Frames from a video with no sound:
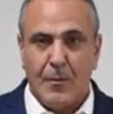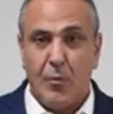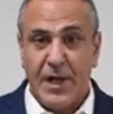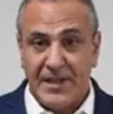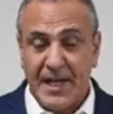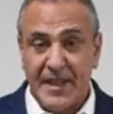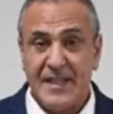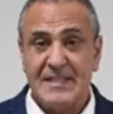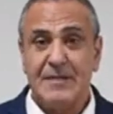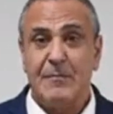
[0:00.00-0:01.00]
Buenas
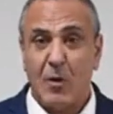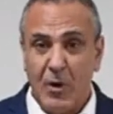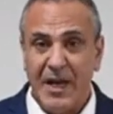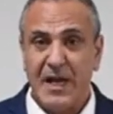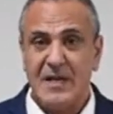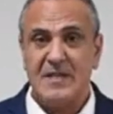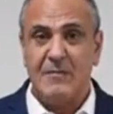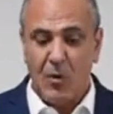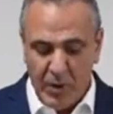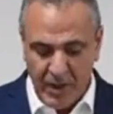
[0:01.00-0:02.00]
tardes, Maulinas y
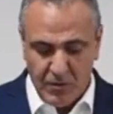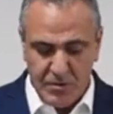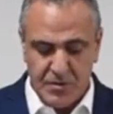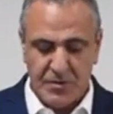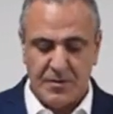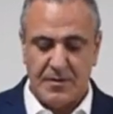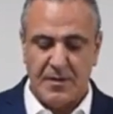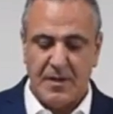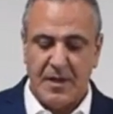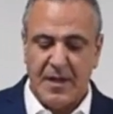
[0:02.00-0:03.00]
Maulinos.
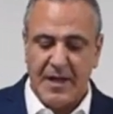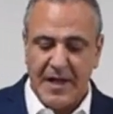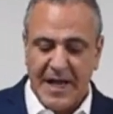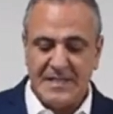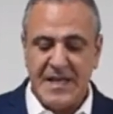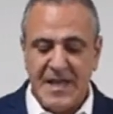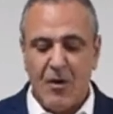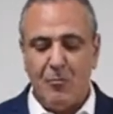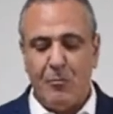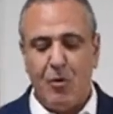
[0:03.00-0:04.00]
Hace ya
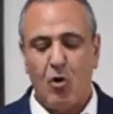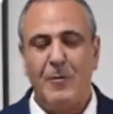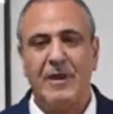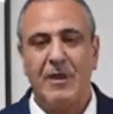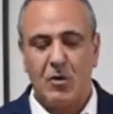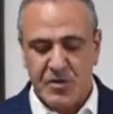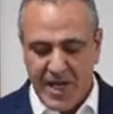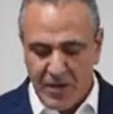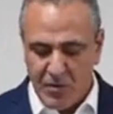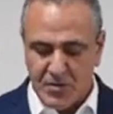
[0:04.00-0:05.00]
un poco más de dos
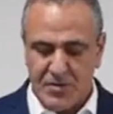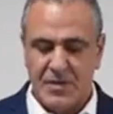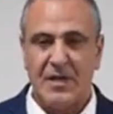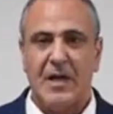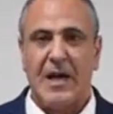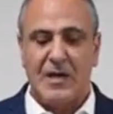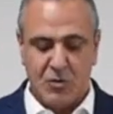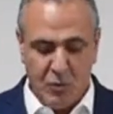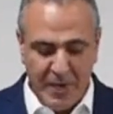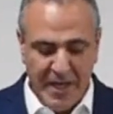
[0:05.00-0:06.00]
años
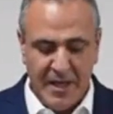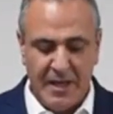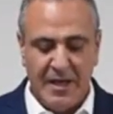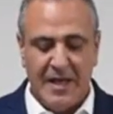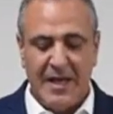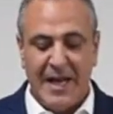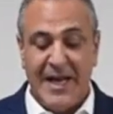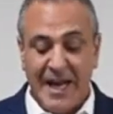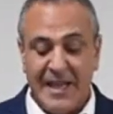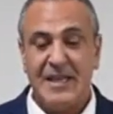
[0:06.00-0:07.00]
asumí
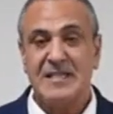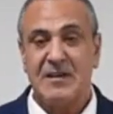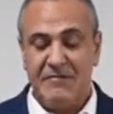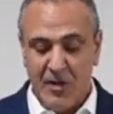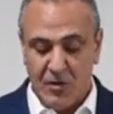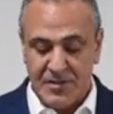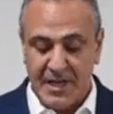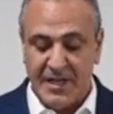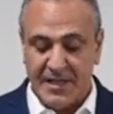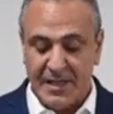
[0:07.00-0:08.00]
el gran desafío de
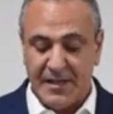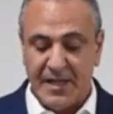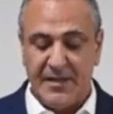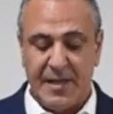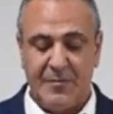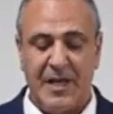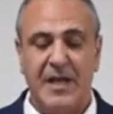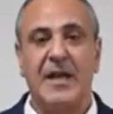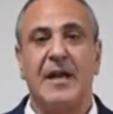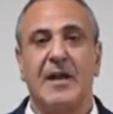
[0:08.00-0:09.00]
ser intendente de mi
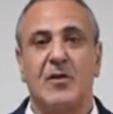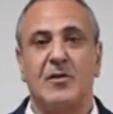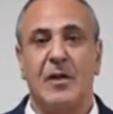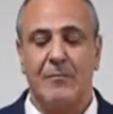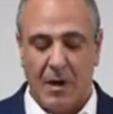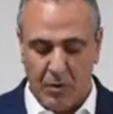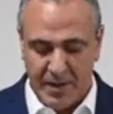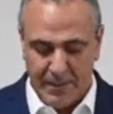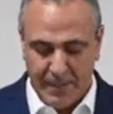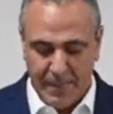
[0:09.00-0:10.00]
querida región del Maule,